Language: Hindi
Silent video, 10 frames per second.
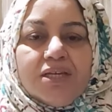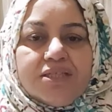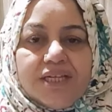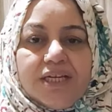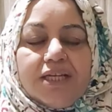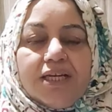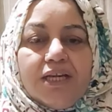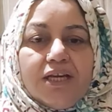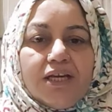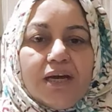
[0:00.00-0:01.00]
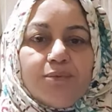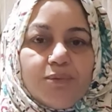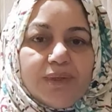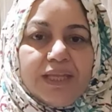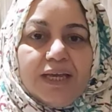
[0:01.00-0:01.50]
शेयर करेंगे
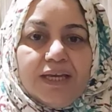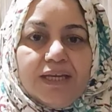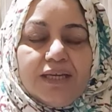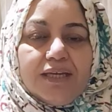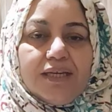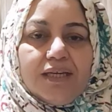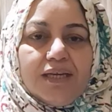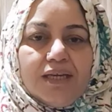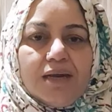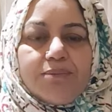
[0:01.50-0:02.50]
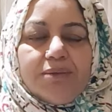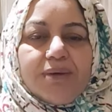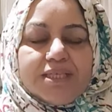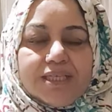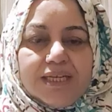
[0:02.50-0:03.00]
आपको बताएंगे कि आपने
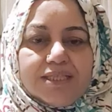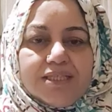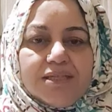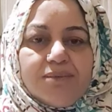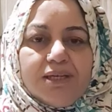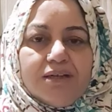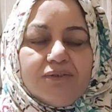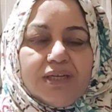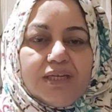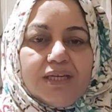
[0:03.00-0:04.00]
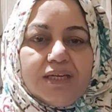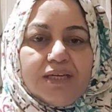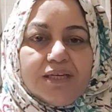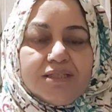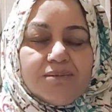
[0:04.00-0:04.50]
पैसे कैसे जमा करवाने हैं
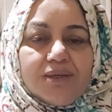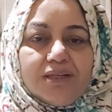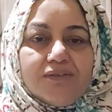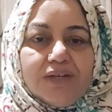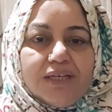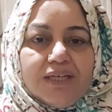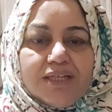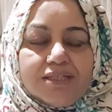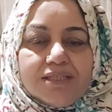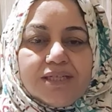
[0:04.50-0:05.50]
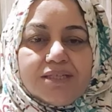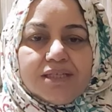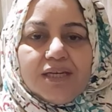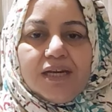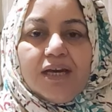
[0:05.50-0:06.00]
कहाँ जमा करवाने हैं किस तरह
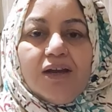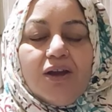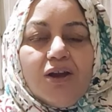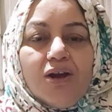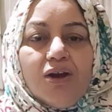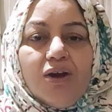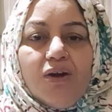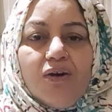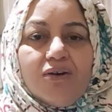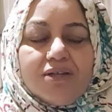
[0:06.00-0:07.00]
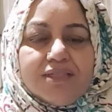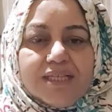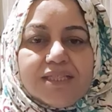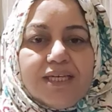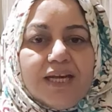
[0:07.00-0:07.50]
से है और
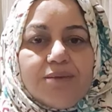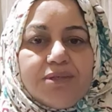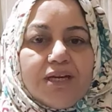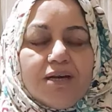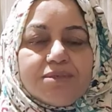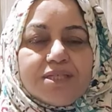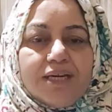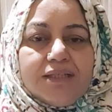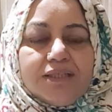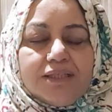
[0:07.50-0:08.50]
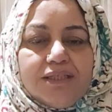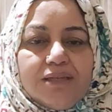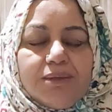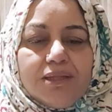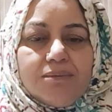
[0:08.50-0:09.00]
जैसे ही आप ये काम स्टार्ट
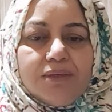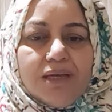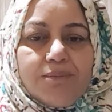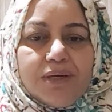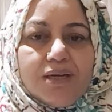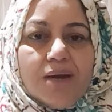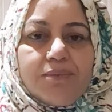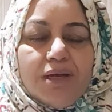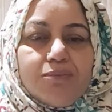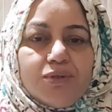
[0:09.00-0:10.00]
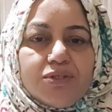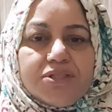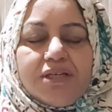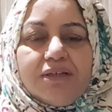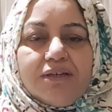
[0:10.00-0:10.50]
करती हैं मतलब ये अपने अपने आप को
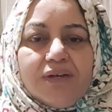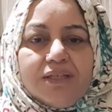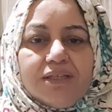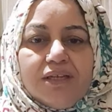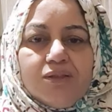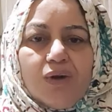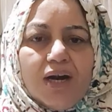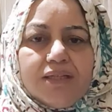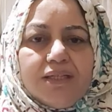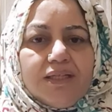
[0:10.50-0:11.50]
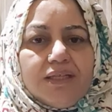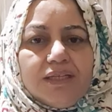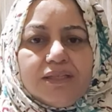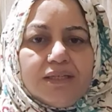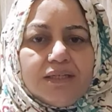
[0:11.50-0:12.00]
रजिस्टर करवाती हैं तो आठ दिन
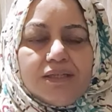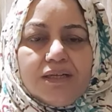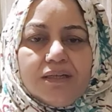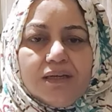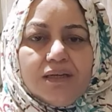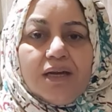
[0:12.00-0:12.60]
के अंदर अंदर